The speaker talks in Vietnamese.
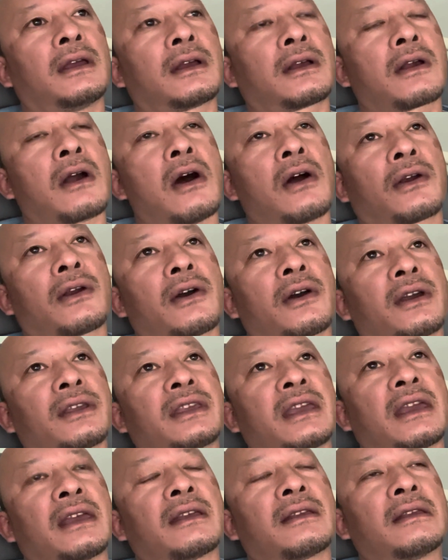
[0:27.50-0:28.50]
còn nó có
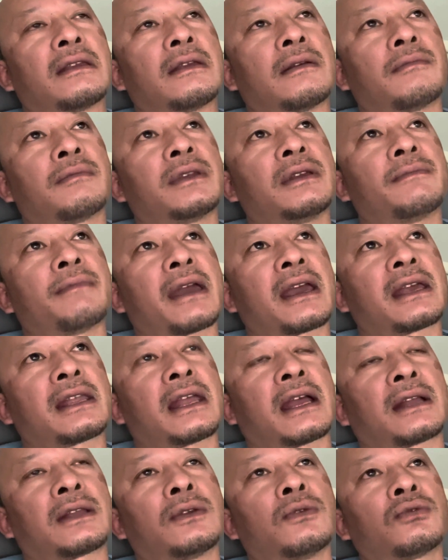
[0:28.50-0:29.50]
chuyện giống như mấy cái
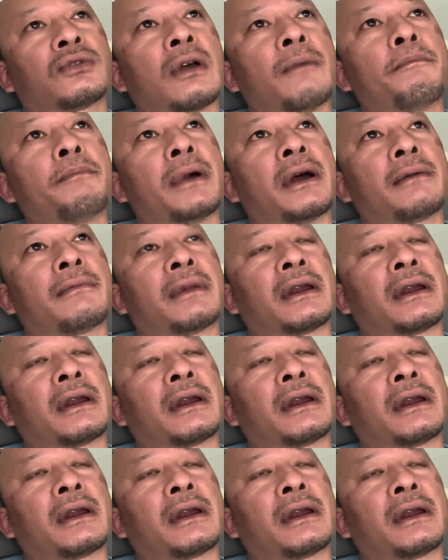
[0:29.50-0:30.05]
thằng youtube á,